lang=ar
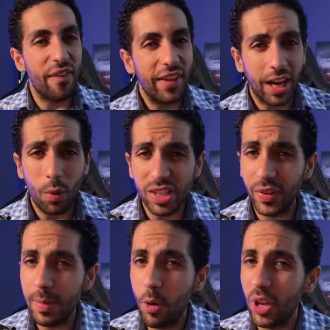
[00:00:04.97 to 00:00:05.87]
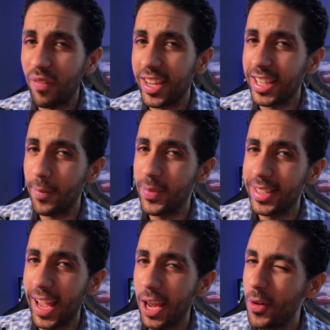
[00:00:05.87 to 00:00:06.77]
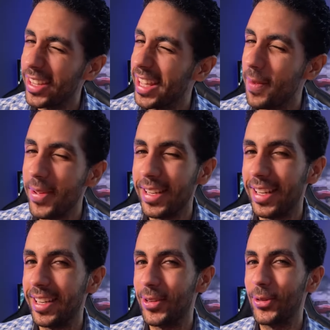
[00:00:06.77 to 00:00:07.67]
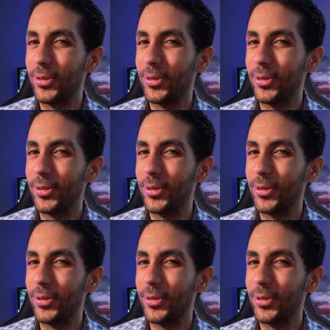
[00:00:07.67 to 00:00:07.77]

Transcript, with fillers: فكره الوصفه دي موجوده في الكتاب بتاعي وهديه مني ليه بصوا يا